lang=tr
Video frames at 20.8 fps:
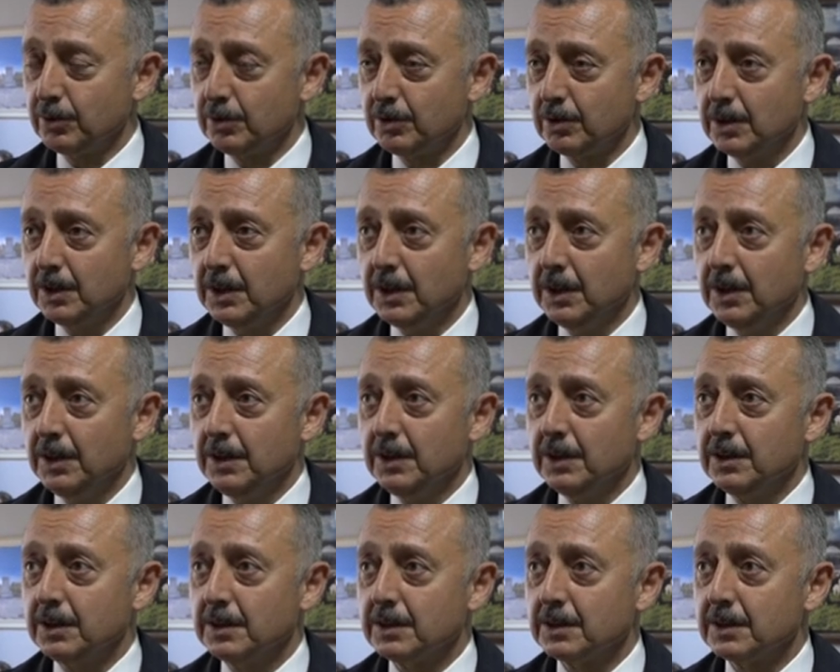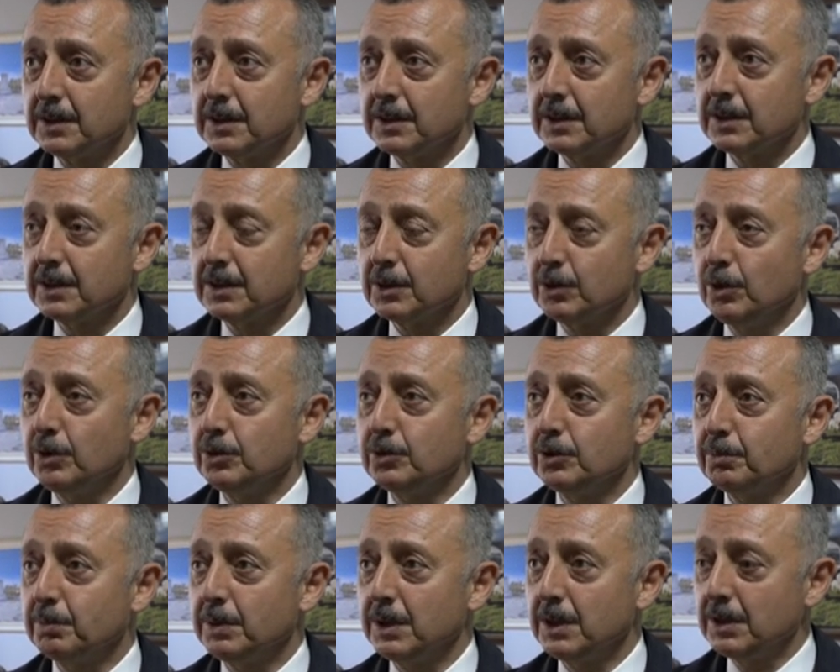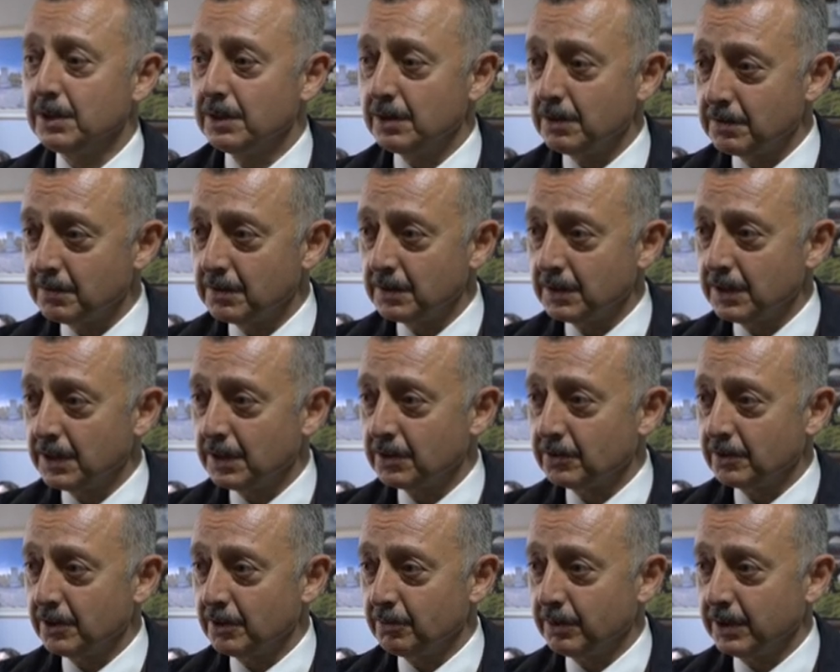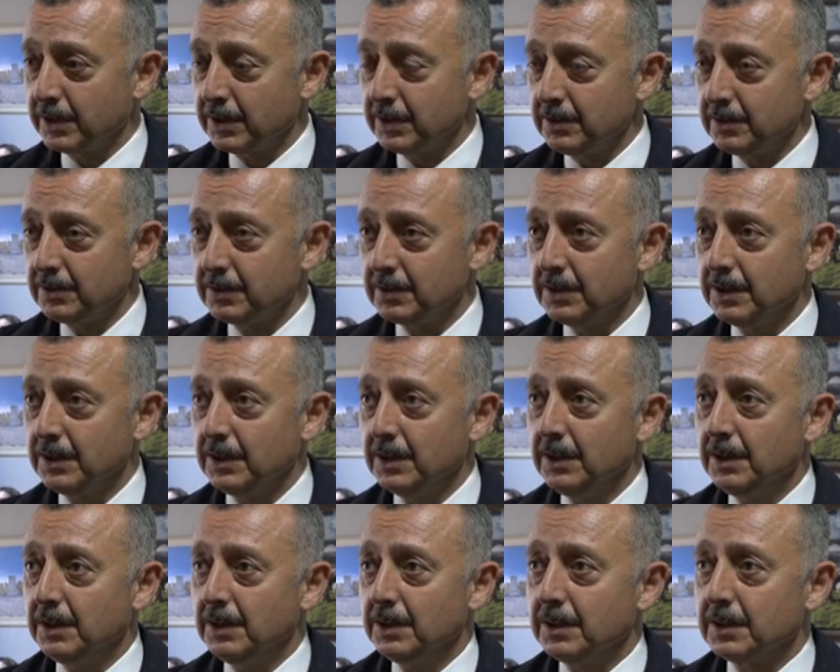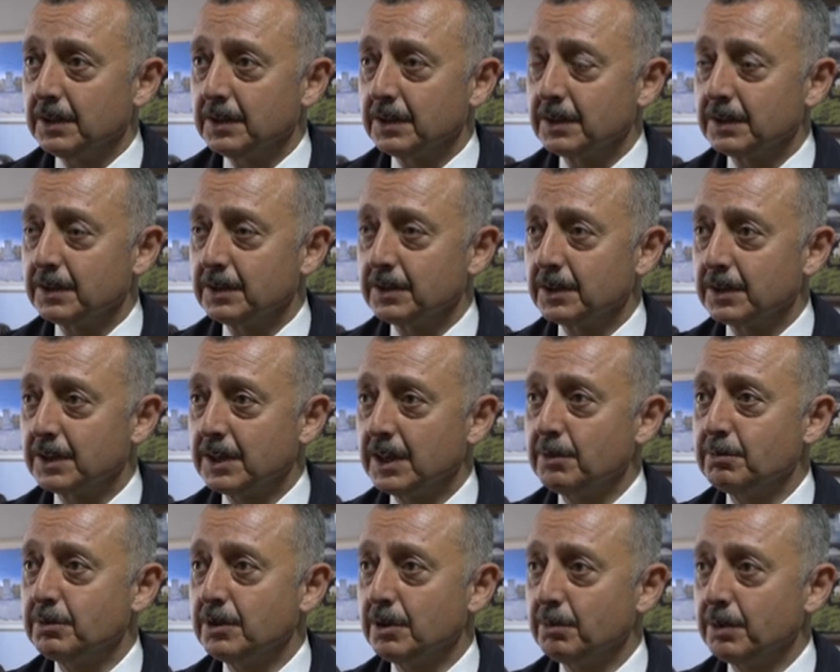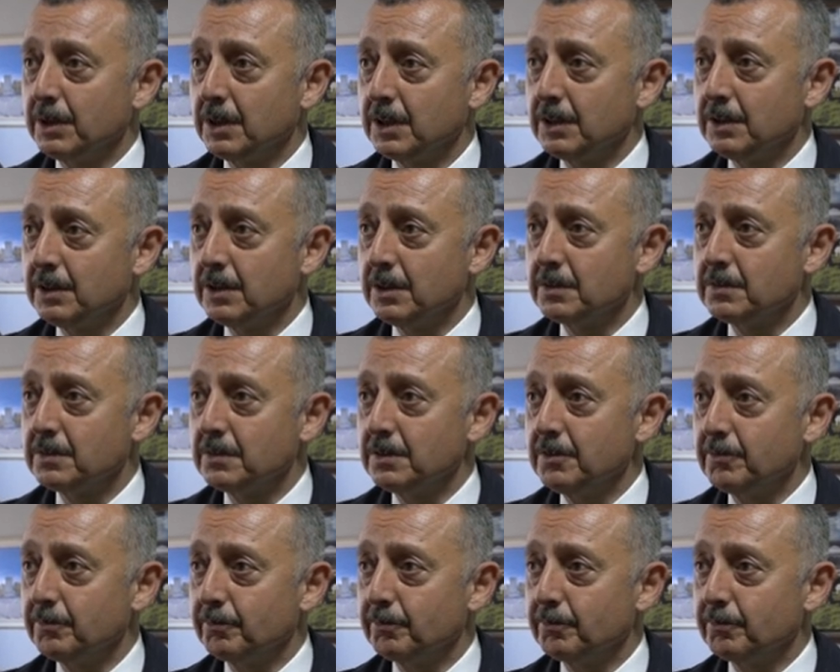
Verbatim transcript: E, Gölcük Belediyesi ilaçlamayı, e, Gebze Belediyesi